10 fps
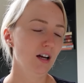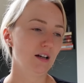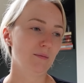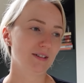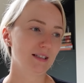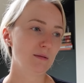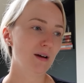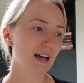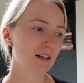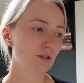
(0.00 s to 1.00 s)
ähm, was ich
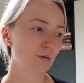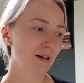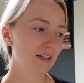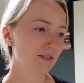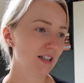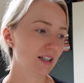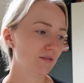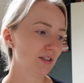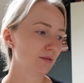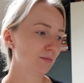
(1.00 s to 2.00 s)
mache, um halt wieder
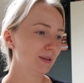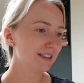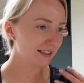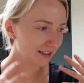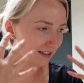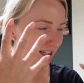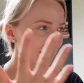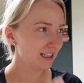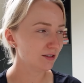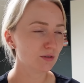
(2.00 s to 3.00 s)
irgendwie so ein bisschen
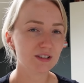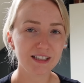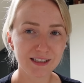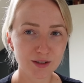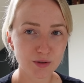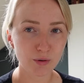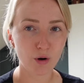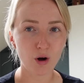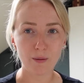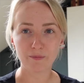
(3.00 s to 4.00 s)
in eine Routine zu
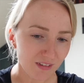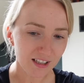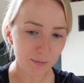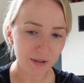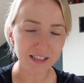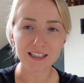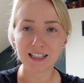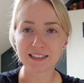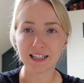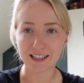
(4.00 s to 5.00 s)
kommen. Ich beginne
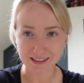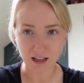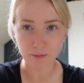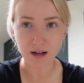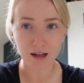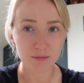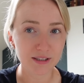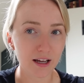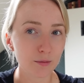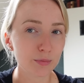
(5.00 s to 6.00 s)
jetzt erst einmal
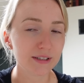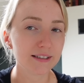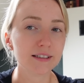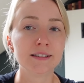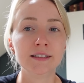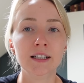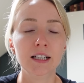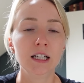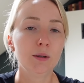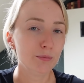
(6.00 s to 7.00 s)
mit ein bisschen
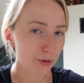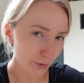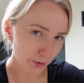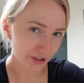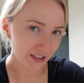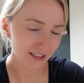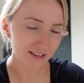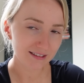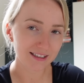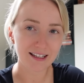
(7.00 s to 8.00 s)
Beauty,
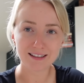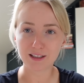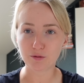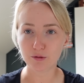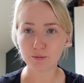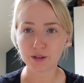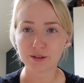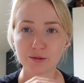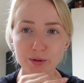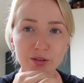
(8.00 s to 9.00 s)
denn ich fühle mich
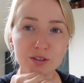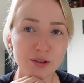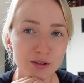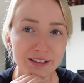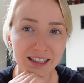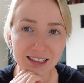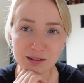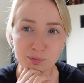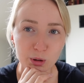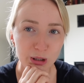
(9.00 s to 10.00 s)
so ein bisschen wie so ein
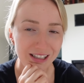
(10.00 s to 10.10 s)
Nacktmull.